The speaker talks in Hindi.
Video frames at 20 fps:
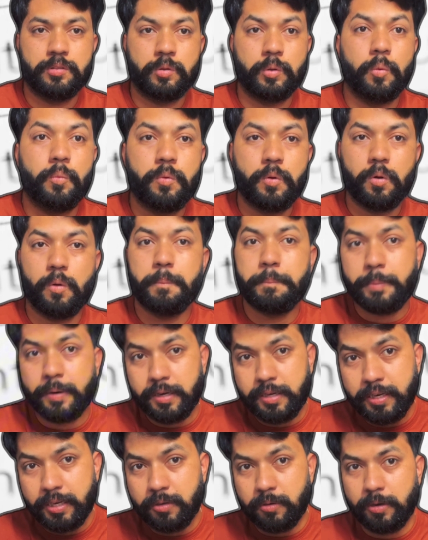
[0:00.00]
तो वो
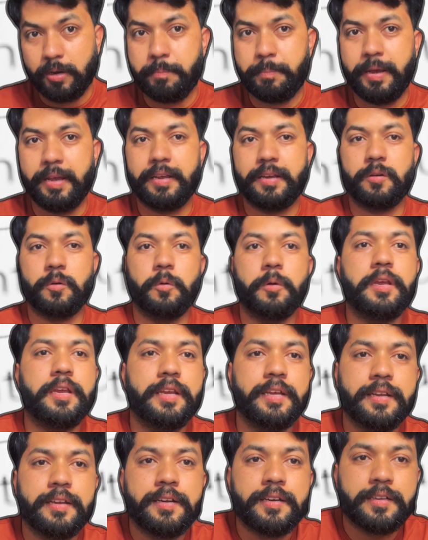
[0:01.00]
पर्टिकुलर बैंक को
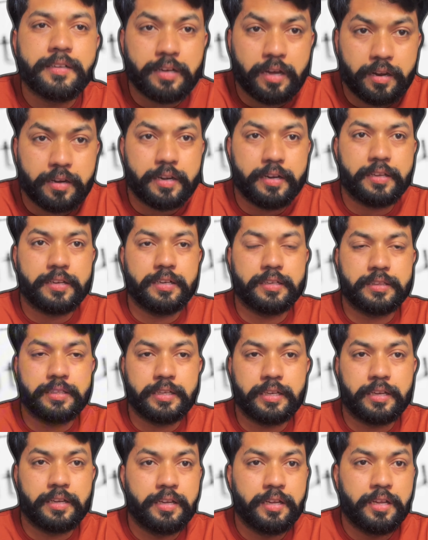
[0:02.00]
ही टारगेट करते हैं